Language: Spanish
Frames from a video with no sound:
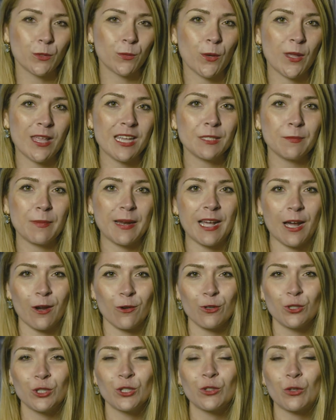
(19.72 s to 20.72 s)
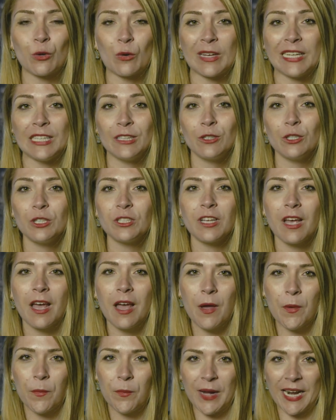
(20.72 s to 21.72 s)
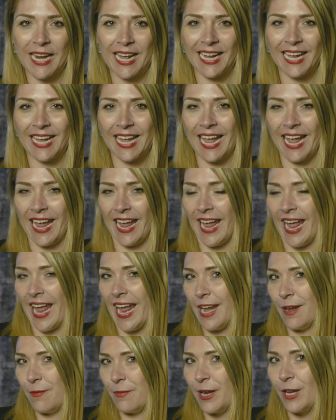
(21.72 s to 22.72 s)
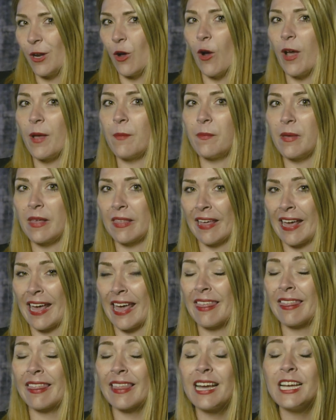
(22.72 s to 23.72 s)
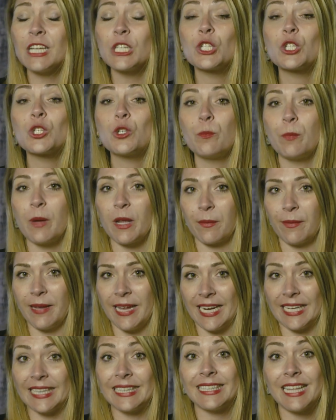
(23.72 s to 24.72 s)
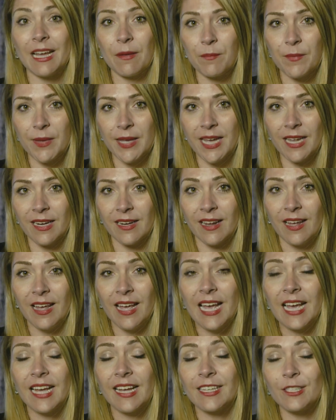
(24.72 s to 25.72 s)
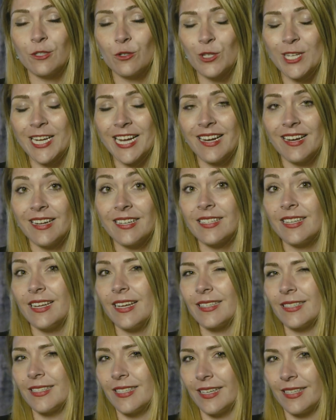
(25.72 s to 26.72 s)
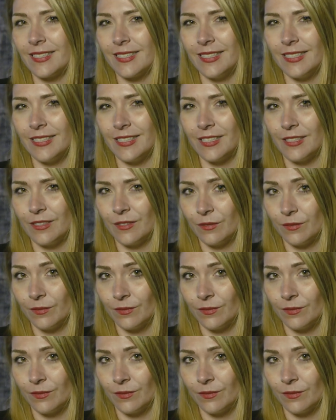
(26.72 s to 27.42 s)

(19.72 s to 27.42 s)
os voy a explicar unos truquitos para que el vino envejezca súper bien, también que sus canas sean sexys.